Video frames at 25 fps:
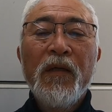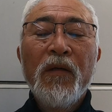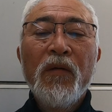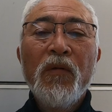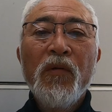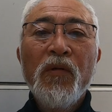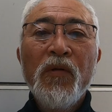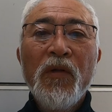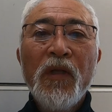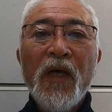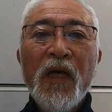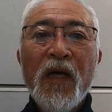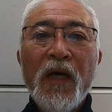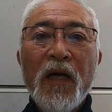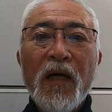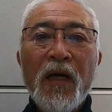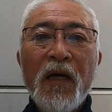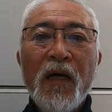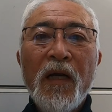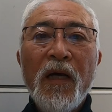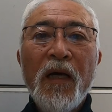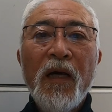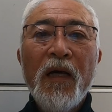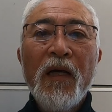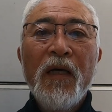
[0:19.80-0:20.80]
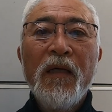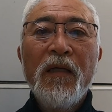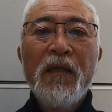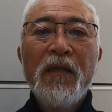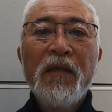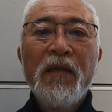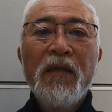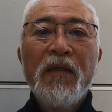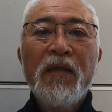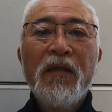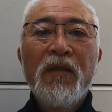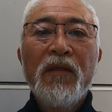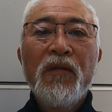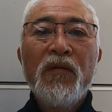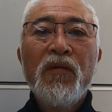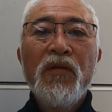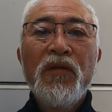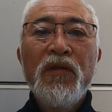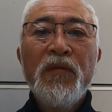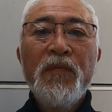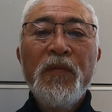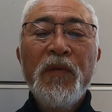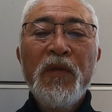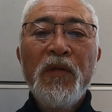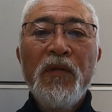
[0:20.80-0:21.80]
この中からご
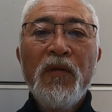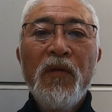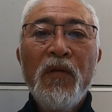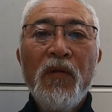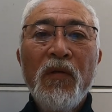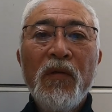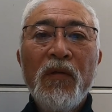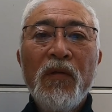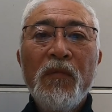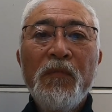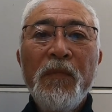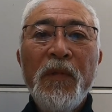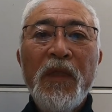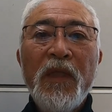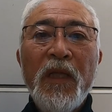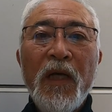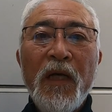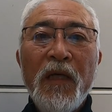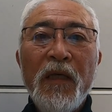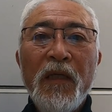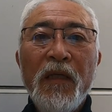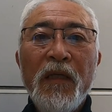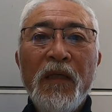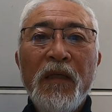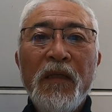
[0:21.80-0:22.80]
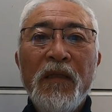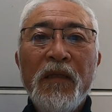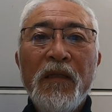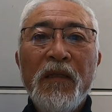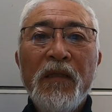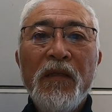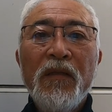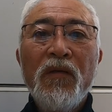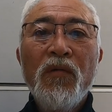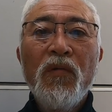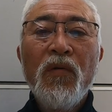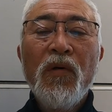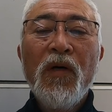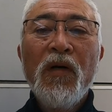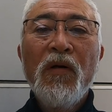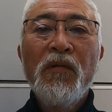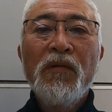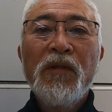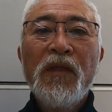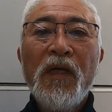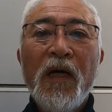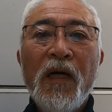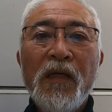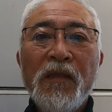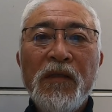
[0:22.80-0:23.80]
自分の見たい動画
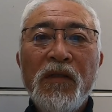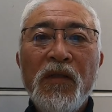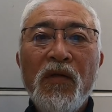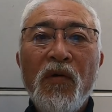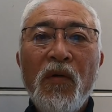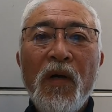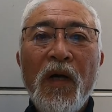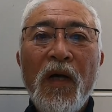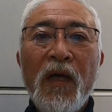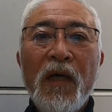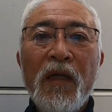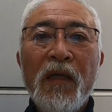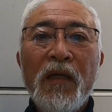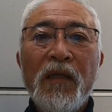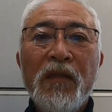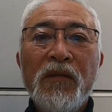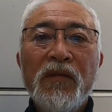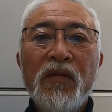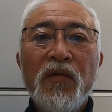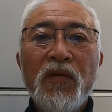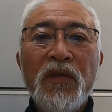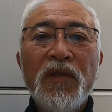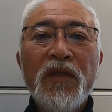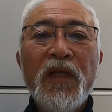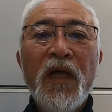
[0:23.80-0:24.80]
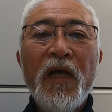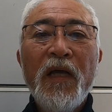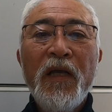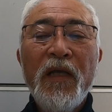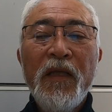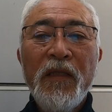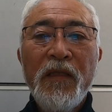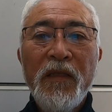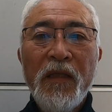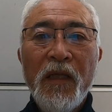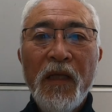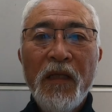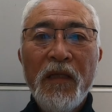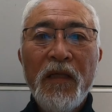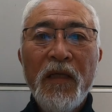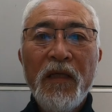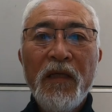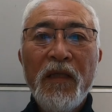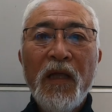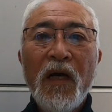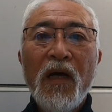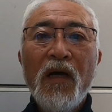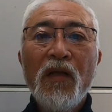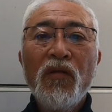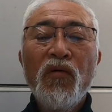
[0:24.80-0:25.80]
を探すのが少し大変になって
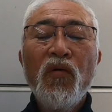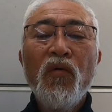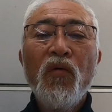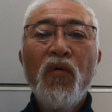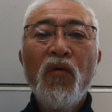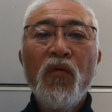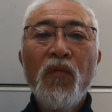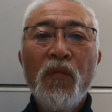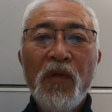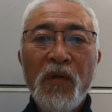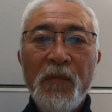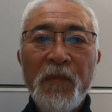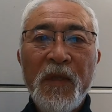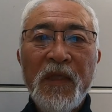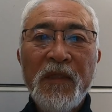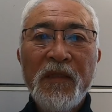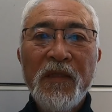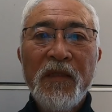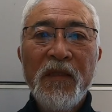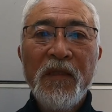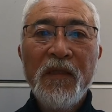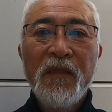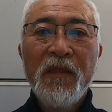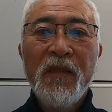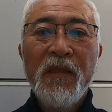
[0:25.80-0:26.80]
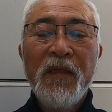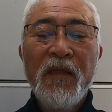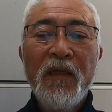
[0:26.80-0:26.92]
きたかと思います